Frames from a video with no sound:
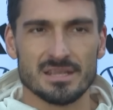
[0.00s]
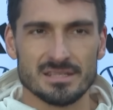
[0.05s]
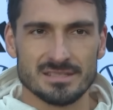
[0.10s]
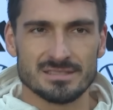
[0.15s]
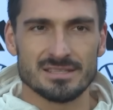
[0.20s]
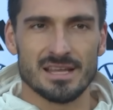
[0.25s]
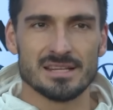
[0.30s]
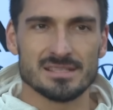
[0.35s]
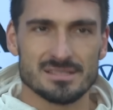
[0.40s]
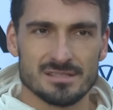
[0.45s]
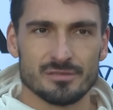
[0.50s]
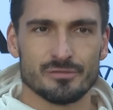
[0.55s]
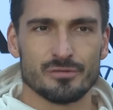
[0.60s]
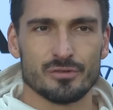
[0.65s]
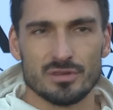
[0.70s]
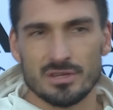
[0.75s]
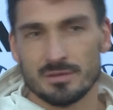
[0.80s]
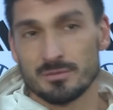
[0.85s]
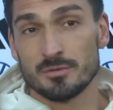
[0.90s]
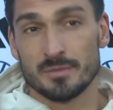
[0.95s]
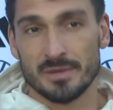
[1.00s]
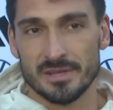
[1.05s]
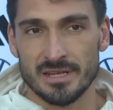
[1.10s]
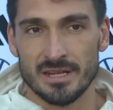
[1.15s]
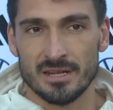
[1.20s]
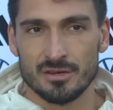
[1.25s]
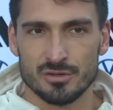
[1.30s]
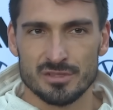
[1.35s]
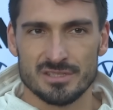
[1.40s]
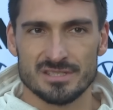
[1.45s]
an Details gefunden, die man in
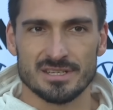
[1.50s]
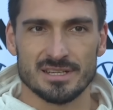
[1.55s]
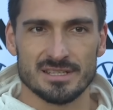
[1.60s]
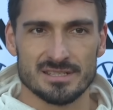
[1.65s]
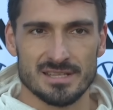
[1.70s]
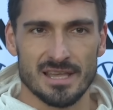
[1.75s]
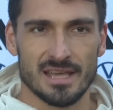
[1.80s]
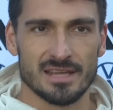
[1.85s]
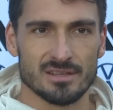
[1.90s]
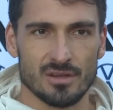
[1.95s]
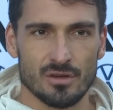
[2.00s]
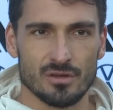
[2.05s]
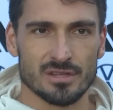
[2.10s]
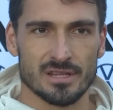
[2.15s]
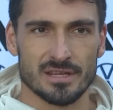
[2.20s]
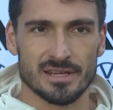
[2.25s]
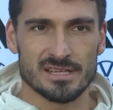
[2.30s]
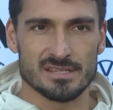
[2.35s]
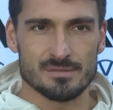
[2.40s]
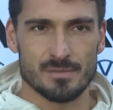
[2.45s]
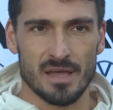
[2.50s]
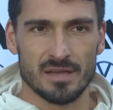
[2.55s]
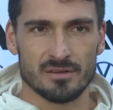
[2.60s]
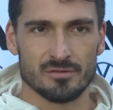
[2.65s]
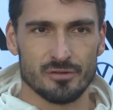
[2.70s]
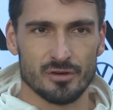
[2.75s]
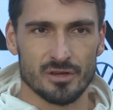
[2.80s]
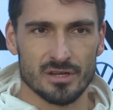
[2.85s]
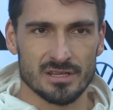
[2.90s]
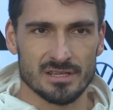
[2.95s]
der Kürze der Zeit auch dann erstmal
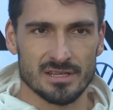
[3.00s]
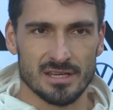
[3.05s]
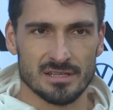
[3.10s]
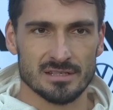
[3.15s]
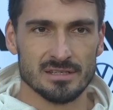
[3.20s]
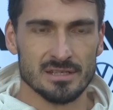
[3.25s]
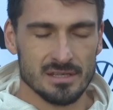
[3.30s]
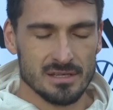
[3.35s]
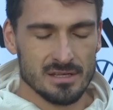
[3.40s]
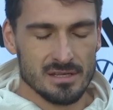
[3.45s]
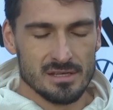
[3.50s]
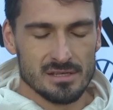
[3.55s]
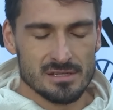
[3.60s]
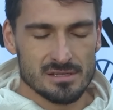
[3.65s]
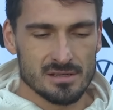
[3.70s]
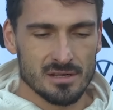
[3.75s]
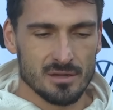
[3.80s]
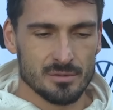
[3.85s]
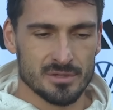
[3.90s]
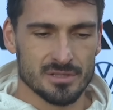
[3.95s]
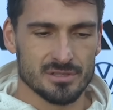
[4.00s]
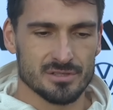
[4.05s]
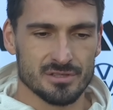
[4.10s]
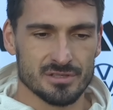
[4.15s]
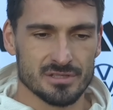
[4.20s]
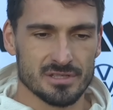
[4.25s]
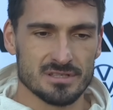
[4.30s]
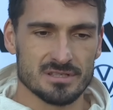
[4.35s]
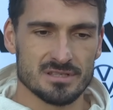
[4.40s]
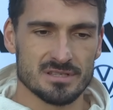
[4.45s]
einfordern kann. Ich glaube
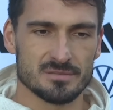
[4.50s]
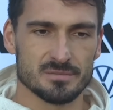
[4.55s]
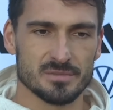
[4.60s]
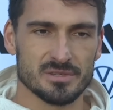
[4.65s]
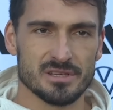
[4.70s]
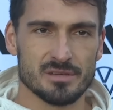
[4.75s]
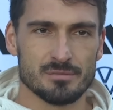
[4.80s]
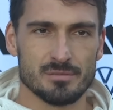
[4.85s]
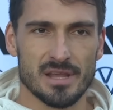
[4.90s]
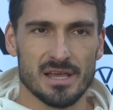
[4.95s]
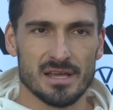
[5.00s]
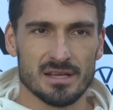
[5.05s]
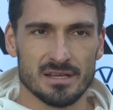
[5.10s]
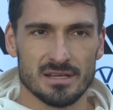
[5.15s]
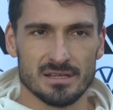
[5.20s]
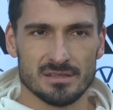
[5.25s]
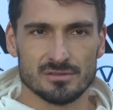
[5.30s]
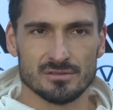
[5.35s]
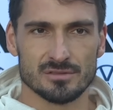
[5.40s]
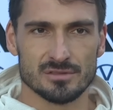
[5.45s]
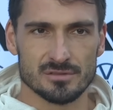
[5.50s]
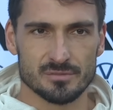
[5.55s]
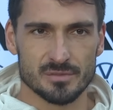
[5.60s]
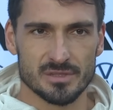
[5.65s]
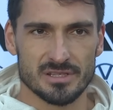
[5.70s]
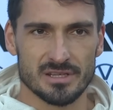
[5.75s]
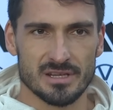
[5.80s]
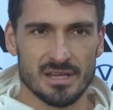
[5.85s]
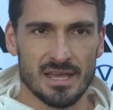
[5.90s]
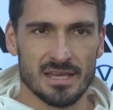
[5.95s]
natürlich, dass das mit jedem Lehrgang und
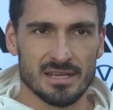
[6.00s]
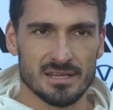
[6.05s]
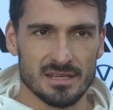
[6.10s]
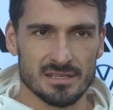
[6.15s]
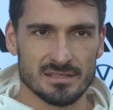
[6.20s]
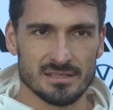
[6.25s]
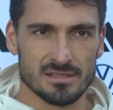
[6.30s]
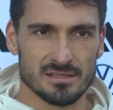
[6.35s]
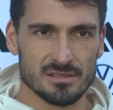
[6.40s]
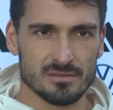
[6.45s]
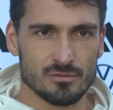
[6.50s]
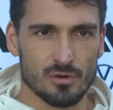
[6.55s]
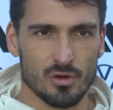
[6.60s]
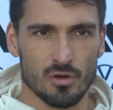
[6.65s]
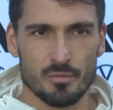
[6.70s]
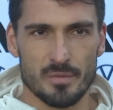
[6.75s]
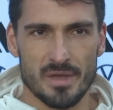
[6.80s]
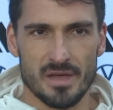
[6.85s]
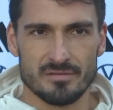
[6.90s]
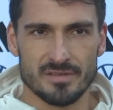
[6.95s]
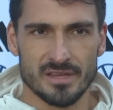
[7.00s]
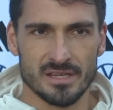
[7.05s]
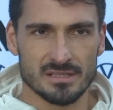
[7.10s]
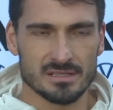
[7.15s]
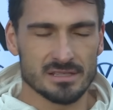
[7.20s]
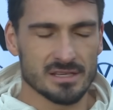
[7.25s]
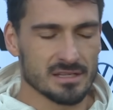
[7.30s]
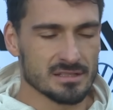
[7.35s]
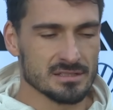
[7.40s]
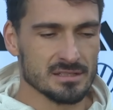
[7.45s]
mit jeder Einheit dann irgendwo auch mehr
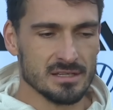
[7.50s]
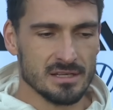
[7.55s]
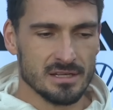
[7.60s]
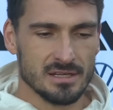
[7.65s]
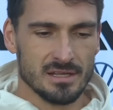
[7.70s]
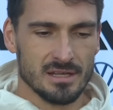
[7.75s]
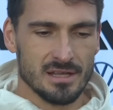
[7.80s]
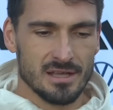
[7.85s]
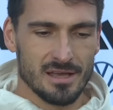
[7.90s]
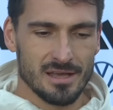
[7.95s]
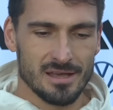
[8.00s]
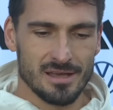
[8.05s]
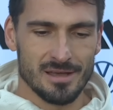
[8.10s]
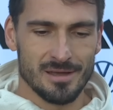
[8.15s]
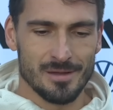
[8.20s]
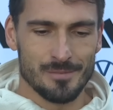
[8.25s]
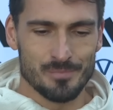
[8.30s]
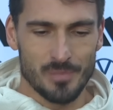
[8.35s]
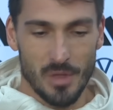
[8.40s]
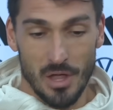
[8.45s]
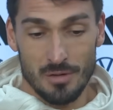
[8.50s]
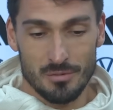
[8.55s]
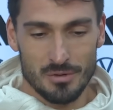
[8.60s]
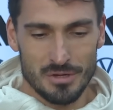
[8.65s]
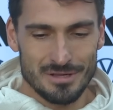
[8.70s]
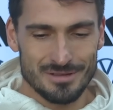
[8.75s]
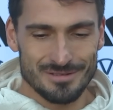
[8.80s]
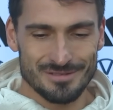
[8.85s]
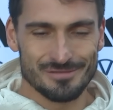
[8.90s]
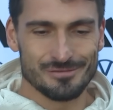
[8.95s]
werden kann. Ähm,
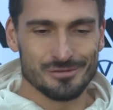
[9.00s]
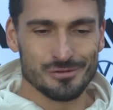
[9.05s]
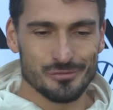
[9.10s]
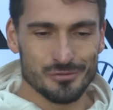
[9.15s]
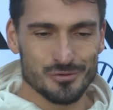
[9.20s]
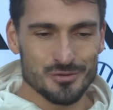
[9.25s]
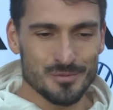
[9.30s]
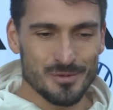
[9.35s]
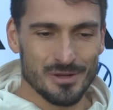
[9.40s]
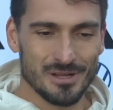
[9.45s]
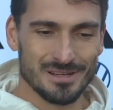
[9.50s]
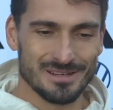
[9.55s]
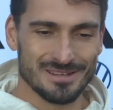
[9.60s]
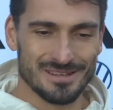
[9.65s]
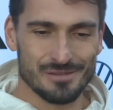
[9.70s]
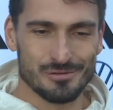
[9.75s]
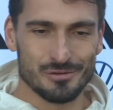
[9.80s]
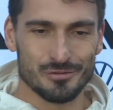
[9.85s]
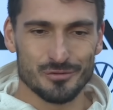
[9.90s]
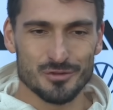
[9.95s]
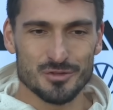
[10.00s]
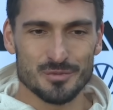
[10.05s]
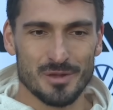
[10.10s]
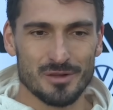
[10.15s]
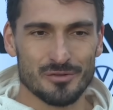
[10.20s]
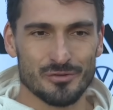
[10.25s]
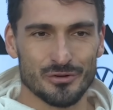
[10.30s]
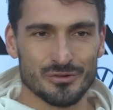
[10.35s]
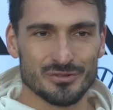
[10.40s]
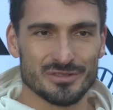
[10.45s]
aber will Fußball. Er will
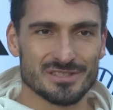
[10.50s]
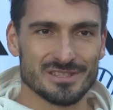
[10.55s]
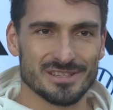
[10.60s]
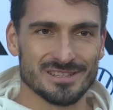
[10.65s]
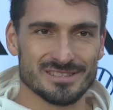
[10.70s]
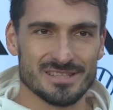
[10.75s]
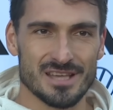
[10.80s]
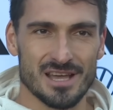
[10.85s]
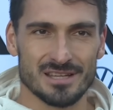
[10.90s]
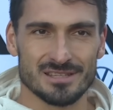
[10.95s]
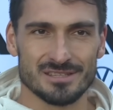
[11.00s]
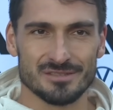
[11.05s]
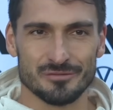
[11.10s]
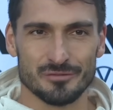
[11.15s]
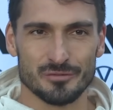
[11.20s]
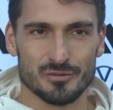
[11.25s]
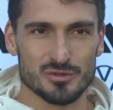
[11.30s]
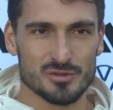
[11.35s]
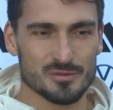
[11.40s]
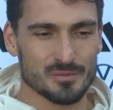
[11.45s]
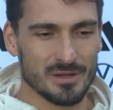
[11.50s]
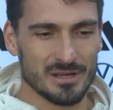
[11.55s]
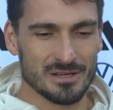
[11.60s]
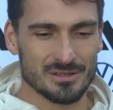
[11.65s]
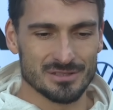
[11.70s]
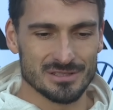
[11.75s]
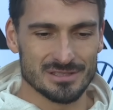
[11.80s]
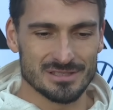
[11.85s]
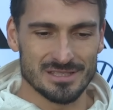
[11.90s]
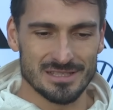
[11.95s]
Fußball von uns sehen, sehr aktiven Fußball
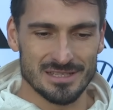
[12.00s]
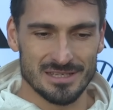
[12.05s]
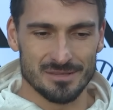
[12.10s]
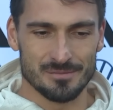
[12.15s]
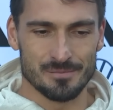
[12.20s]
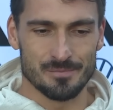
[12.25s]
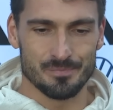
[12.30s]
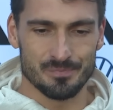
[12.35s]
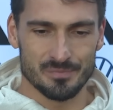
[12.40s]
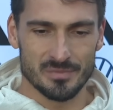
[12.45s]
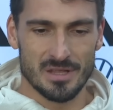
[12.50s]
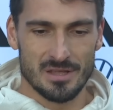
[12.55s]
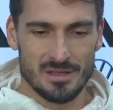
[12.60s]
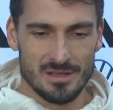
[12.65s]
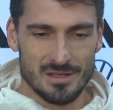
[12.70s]
und ähm,